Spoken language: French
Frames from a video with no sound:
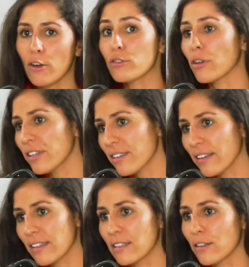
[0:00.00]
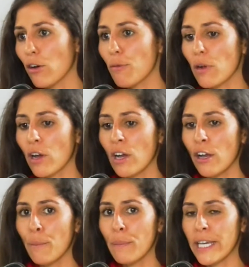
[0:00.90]
C'en est un exemple,
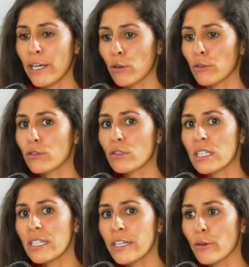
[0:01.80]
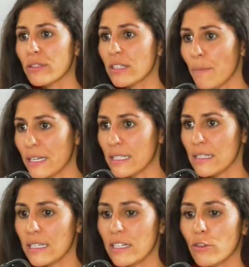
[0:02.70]
mais ce qui s'est
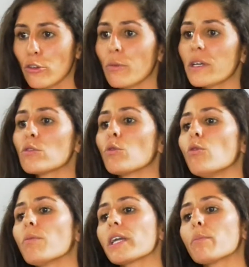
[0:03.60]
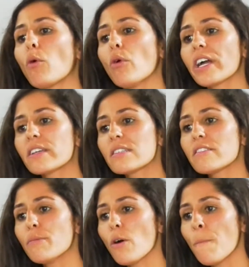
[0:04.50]
passé, c'est que les entreprises ont compris
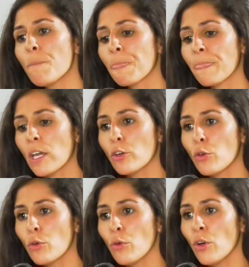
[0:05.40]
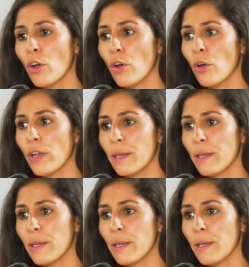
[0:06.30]
progressivement que euh,